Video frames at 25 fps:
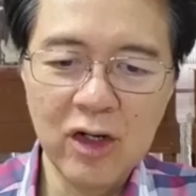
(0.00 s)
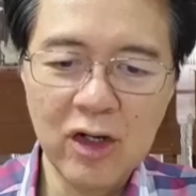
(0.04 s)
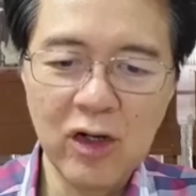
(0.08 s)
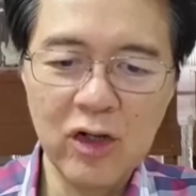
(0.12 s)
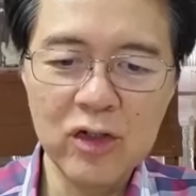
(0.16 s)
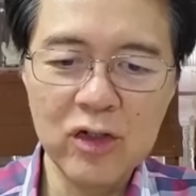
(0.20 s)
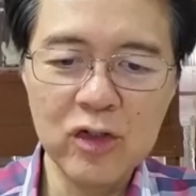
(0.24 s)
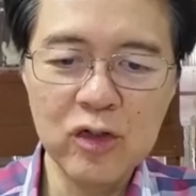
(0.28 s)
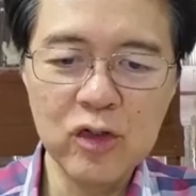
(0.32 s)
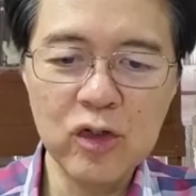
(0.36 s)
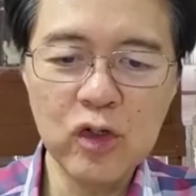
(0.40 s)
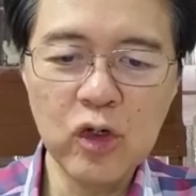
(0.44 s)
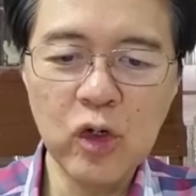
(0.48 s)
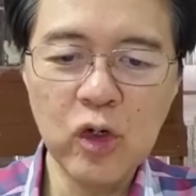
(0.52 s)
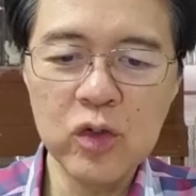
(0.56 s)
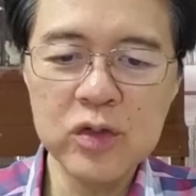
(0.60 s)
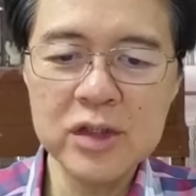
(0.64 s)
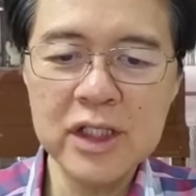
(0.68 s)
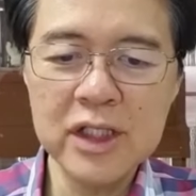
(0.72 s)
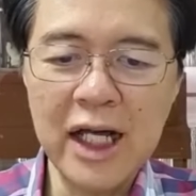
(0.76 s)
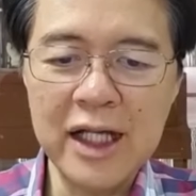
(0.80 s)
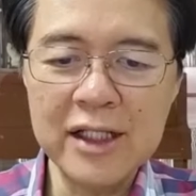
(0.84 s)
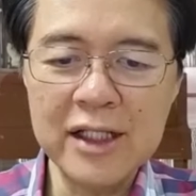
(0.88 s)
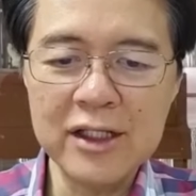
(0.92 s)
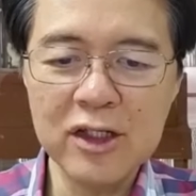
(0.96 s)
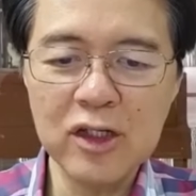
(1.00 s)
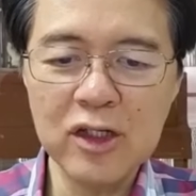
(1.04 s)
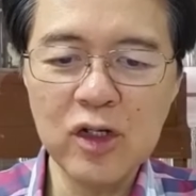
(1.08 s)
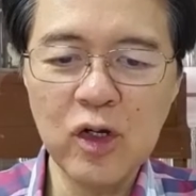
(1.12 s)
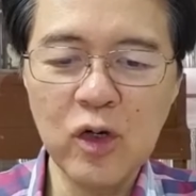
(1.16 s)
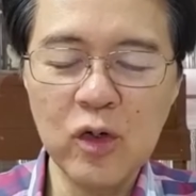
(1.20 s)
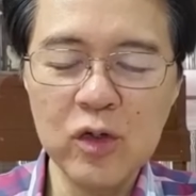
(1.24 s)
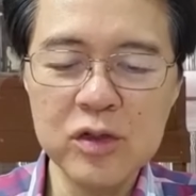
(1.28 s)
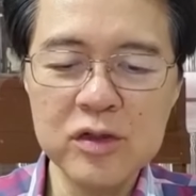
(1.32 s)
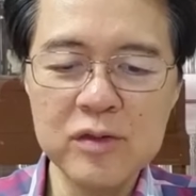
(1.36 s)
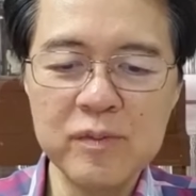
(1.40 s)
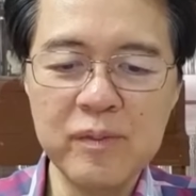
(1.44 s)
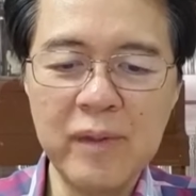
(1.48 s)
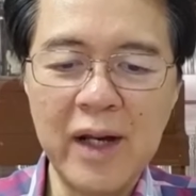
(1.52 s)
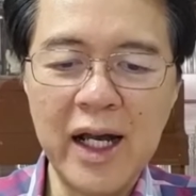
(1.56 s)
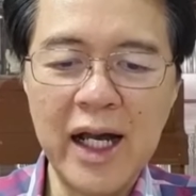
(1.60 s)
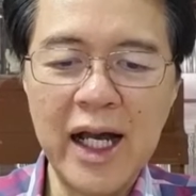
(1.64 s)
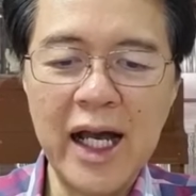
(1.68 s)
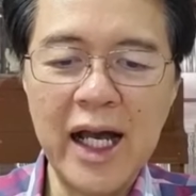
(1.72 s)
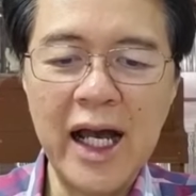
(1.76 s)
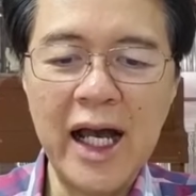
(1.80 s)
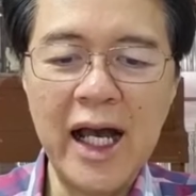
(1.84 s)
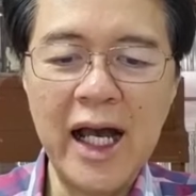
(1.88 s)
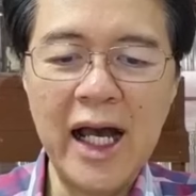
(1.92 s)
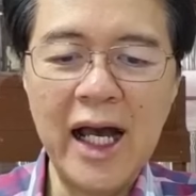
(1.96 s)
o yung quote-unquote
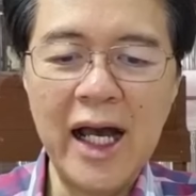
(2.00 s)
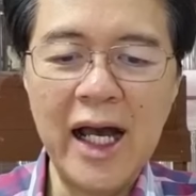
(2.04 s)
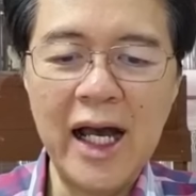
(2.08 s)
mga